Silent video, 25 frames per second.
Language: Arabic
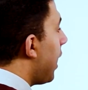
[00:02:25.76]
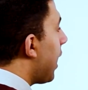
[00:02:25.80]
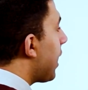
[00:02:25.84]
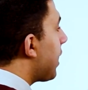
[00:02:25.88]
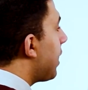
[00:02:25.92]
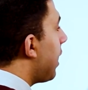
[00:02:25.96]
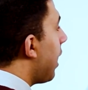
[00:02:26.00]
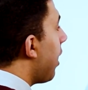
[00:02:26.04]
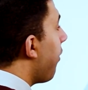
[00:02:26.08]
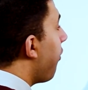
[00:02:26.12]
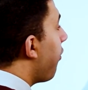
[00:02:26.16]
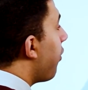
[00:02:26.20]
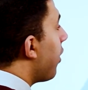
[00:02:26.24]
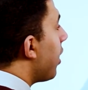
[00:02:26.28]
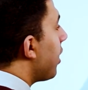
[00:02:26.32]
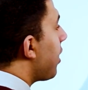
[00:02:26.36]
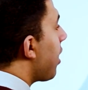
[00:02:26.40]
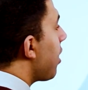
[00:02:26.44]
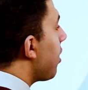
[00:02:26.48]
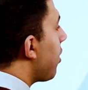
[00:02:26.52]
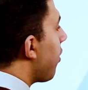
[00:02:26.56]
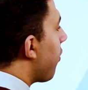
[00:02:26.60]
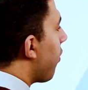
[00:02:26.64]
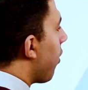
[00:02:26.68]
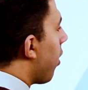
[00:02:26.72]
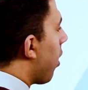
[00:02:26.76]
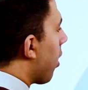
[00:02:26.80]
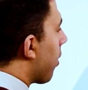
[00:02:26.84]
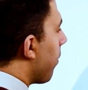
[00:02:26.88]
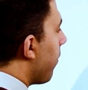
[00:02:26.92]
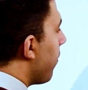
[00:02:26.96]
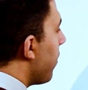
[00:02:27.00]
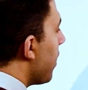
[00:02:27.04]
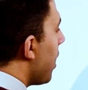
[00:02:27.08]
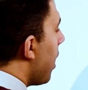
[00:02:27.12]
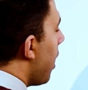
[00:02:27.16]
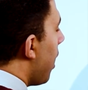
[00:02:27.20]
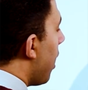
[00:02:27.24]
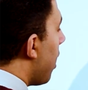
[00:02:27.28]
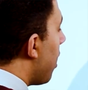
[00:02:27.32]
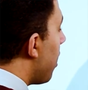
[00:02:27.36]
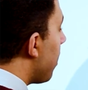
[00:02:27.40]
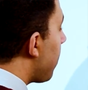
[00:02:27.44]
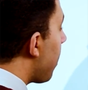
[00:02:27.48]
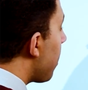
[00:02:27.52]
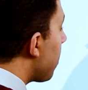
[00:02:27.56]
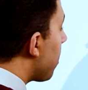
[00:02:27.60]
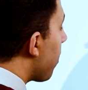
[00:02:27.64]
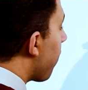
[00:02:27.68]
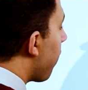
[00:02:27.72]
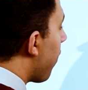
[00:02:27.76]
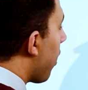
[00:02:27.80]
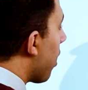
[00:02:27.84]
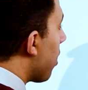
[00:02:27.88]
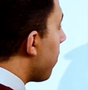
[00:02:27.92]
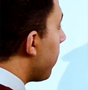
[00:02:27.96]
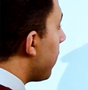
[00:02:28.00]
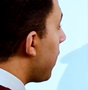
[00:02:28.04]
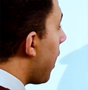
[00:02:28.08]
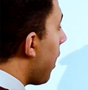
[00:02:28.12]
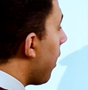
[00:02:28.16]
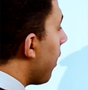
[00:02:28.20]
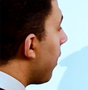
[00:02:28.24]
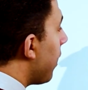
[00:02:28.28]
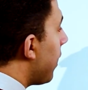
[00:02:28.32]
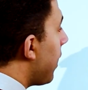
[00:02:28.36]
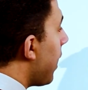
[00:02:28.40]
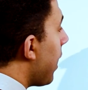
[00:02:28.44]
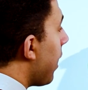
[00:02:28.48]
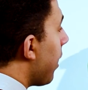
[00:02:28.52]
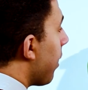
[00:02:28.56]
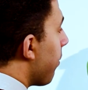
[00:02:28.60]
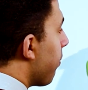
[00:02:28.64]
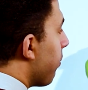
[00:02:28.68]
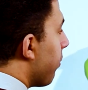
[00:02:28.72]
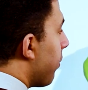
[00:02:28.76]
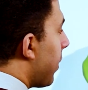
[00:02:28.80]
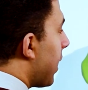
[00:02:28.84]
الاختلاف في الريتنتف ارم الريتنتف ارم ده جه